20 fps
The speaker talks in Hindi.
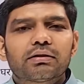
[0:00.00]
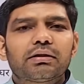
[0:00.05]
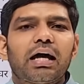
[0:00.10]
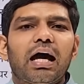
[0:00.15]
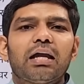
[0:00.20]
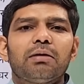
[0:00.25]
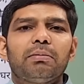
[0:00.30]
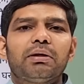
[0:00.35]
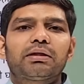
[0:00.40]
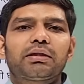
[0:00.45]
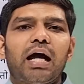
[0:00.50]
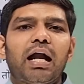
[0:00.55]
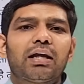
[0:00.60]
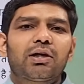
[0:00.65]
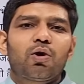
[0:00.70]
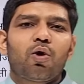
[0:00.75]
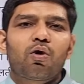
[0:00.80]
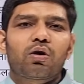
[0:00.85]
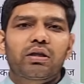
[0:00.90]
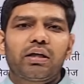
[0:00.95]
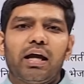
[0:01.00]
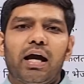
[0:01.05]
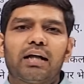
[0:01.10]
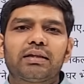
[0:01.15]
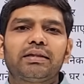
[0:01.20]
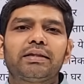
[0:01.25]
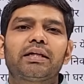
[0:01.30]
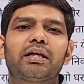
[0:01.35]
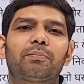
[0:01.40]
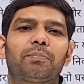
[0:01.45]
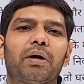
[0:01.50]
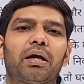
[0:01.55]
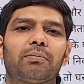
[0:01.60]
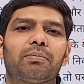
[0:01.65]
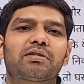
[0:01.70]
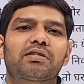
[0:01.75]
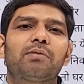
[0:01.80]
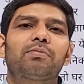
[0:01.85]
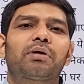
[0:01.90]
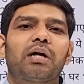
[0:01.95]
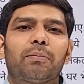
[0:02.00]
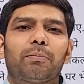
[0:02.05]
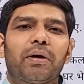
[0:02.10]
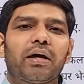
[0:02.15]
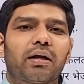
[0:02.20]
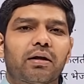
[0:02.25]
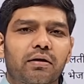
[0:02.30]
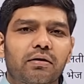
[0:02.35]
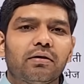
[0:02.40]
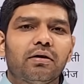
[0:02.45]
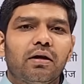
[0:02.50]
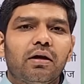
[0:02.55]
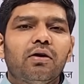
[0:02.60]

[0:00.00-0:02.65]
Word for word: ताल में ताल ठोक दी हाथी के पैर में सबका पैर